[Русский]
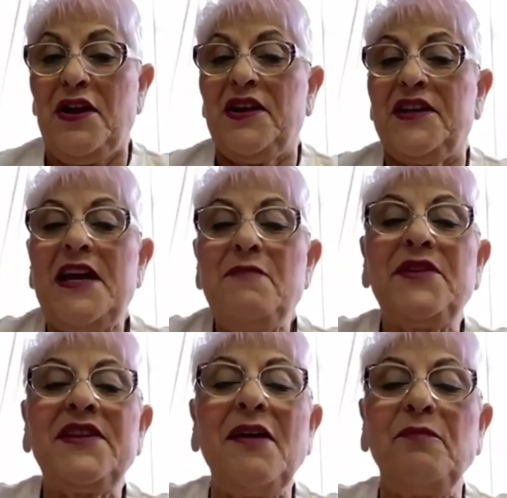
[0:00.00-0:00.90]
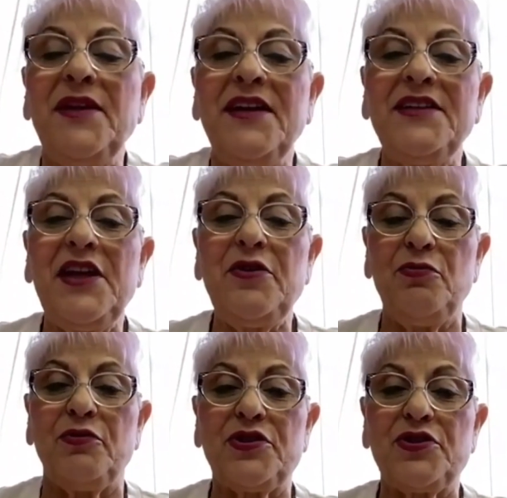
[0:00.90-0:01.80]
Я им так
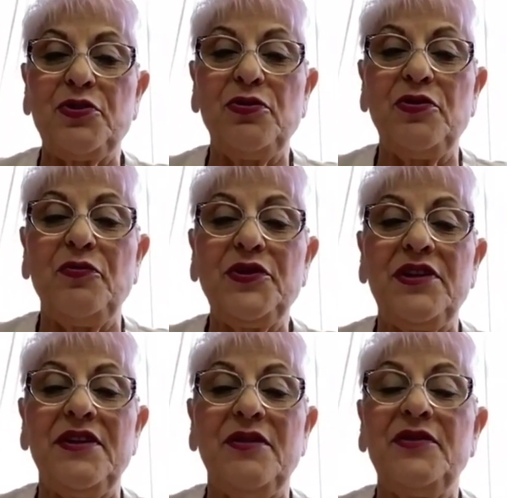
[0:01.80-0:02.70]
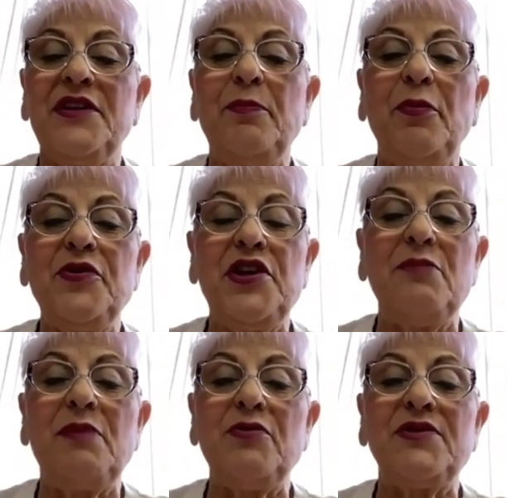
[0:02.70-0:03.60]
благодарю, вот что вот наполнили
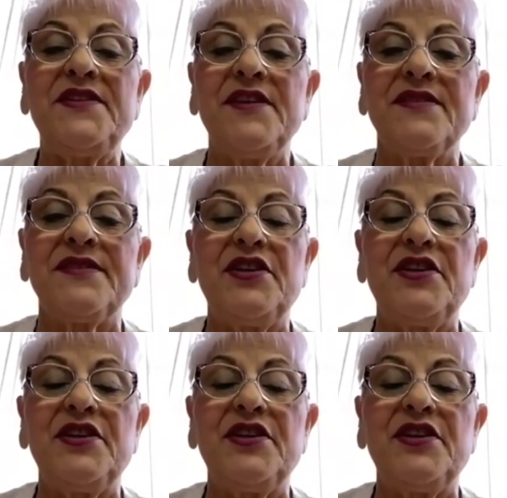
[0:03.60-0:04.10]
мое сердце,